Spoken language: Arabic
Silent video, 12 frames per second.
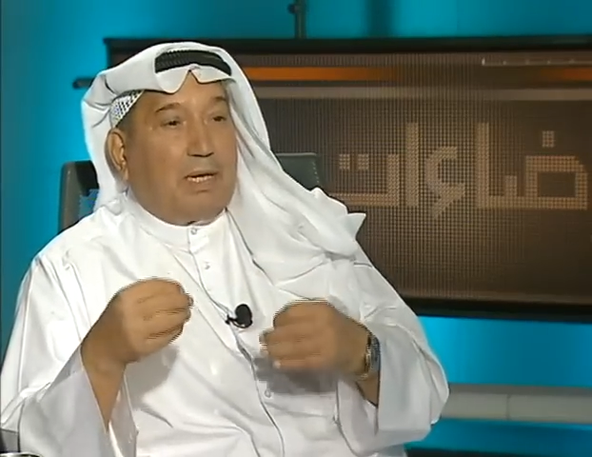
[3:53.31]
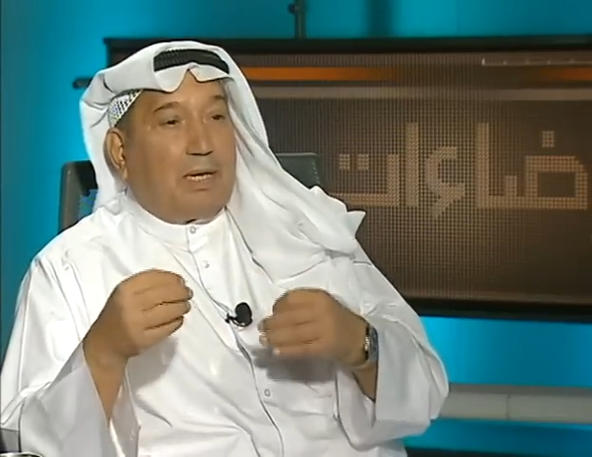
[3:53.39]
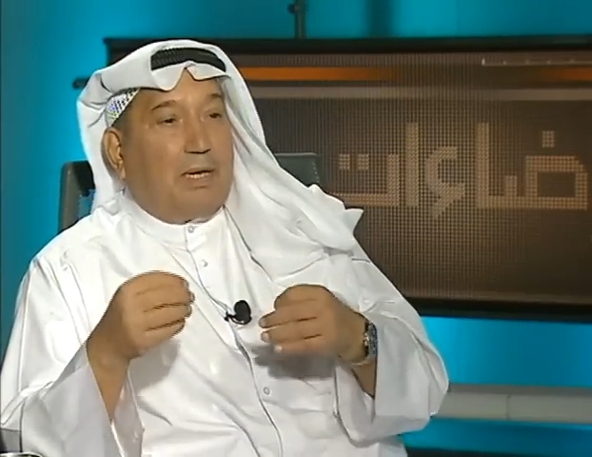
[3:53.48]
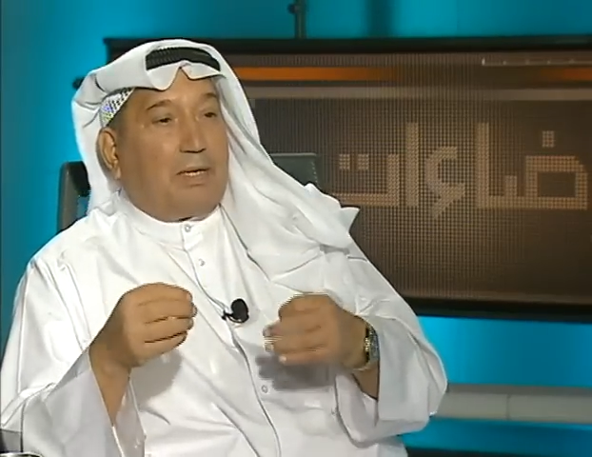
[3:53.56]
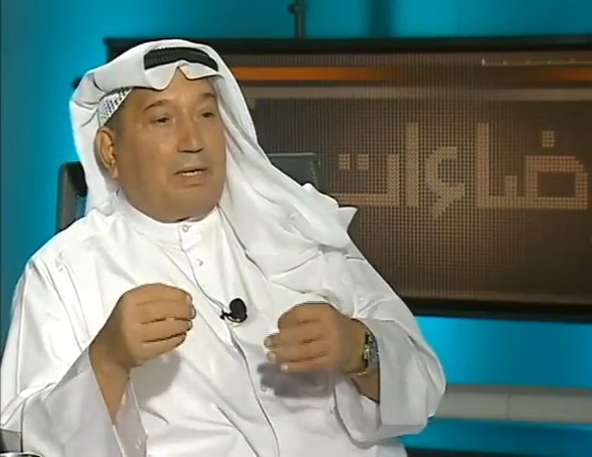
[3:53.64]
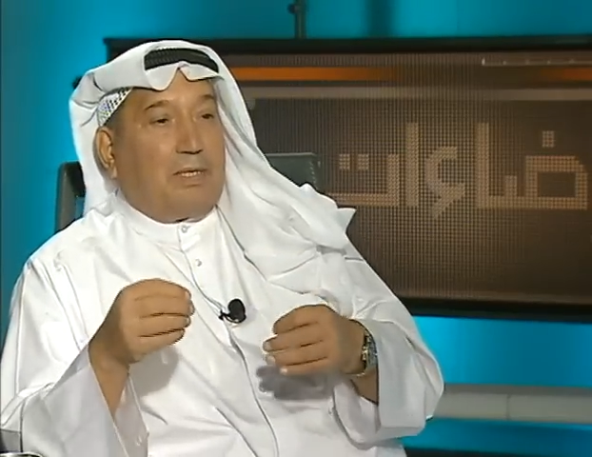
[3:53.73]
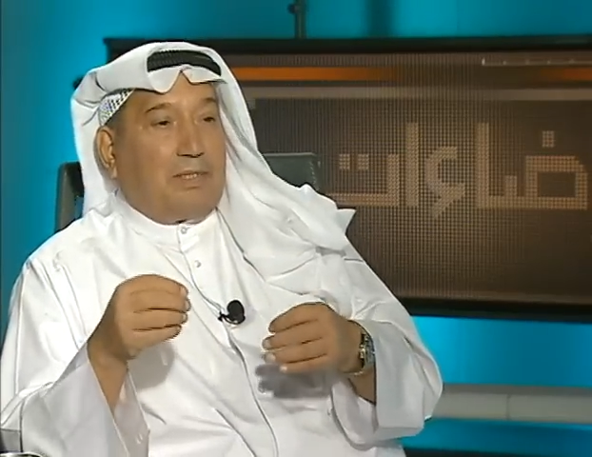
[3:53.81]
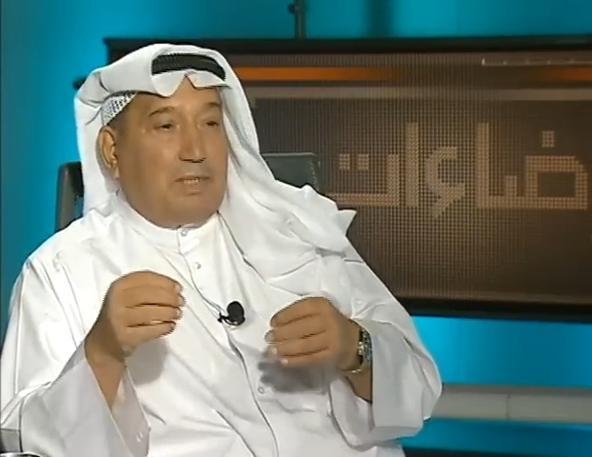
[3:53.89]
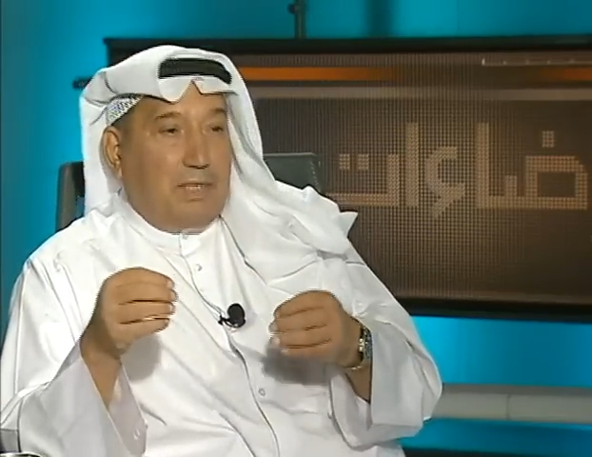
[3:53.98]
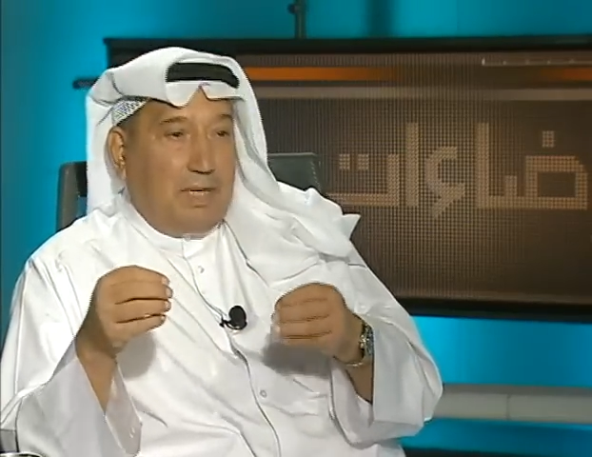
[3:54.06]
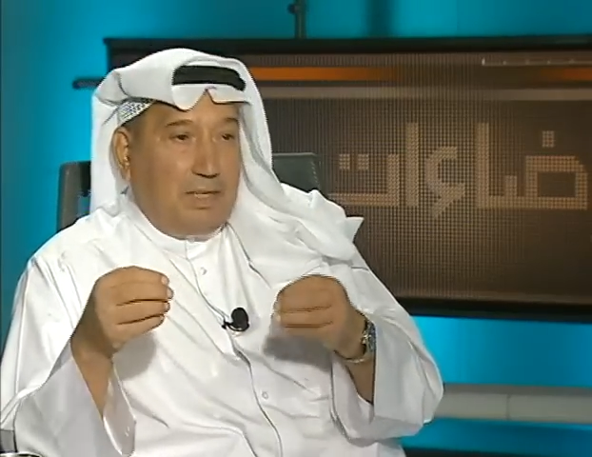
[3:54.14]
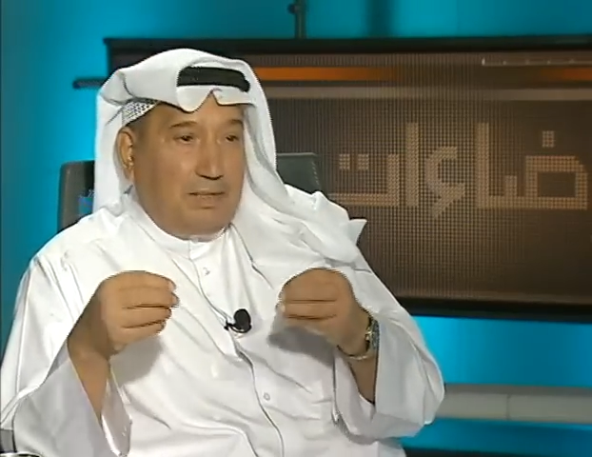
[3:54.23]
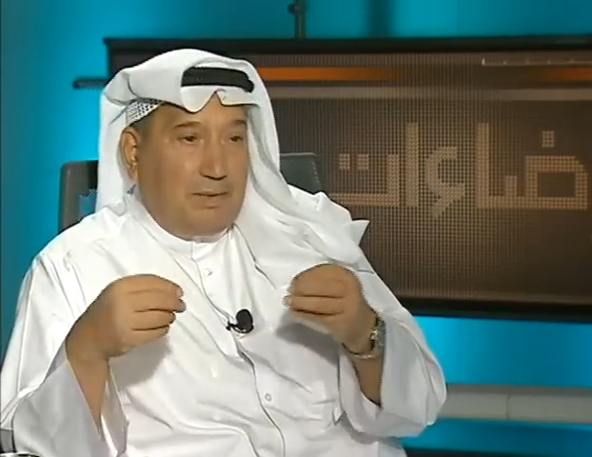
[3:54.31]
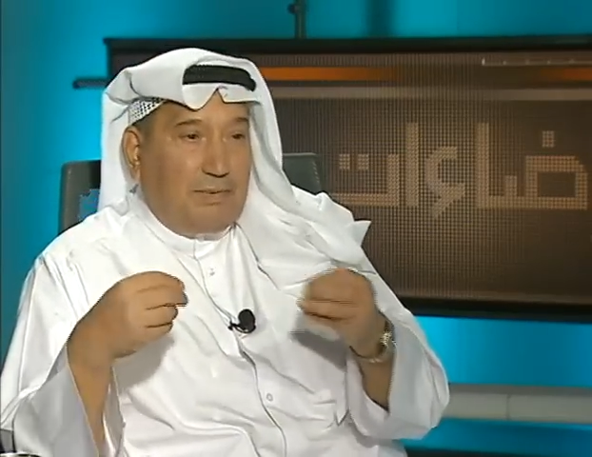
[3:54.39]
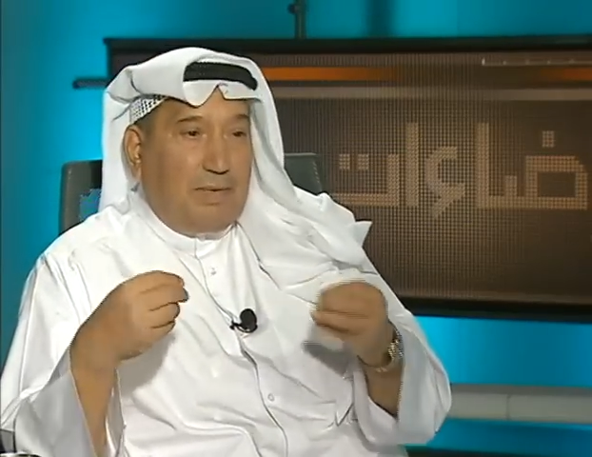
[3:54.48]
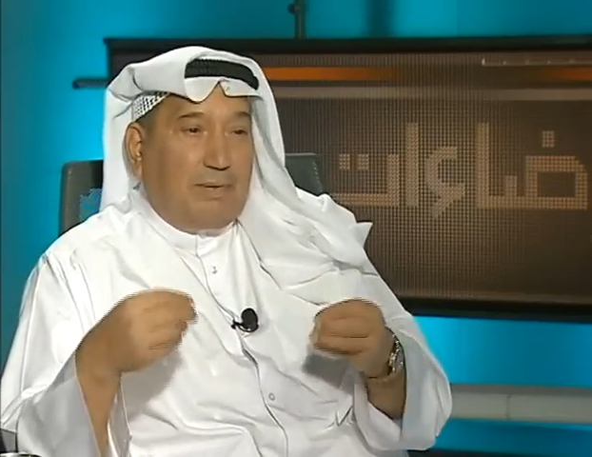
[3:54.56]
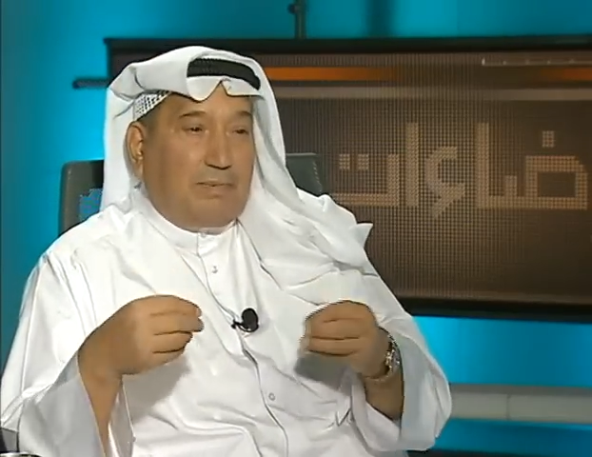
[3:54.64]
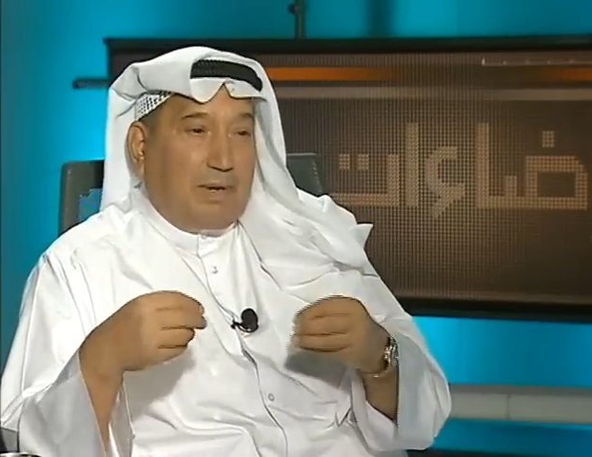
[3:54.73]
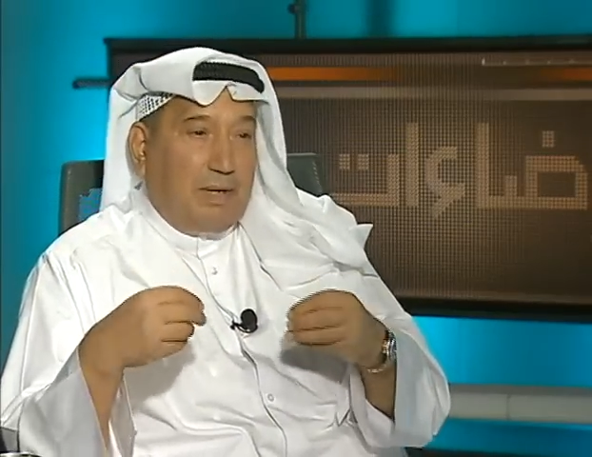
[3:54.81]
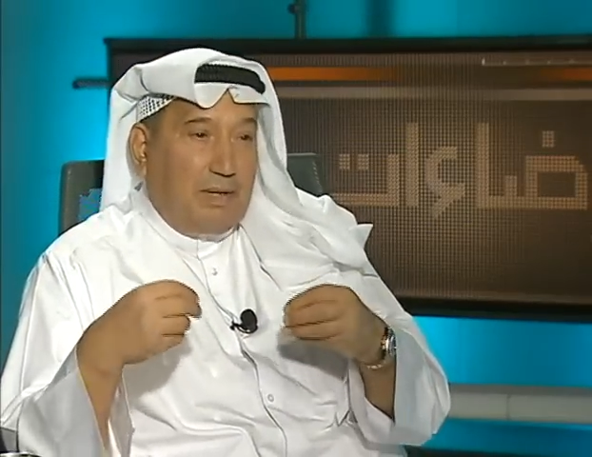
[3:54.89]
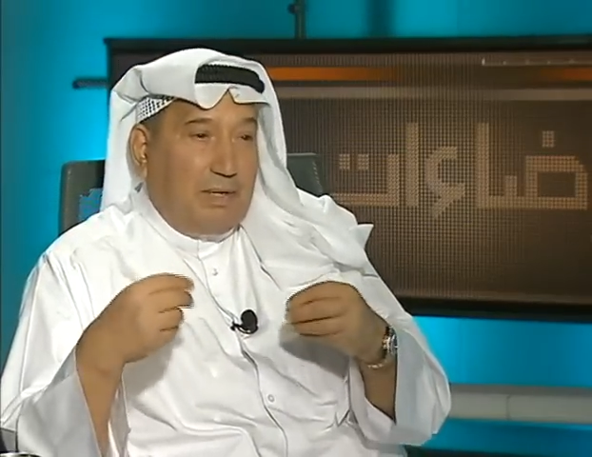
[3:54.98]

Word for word: قررت انها تبدا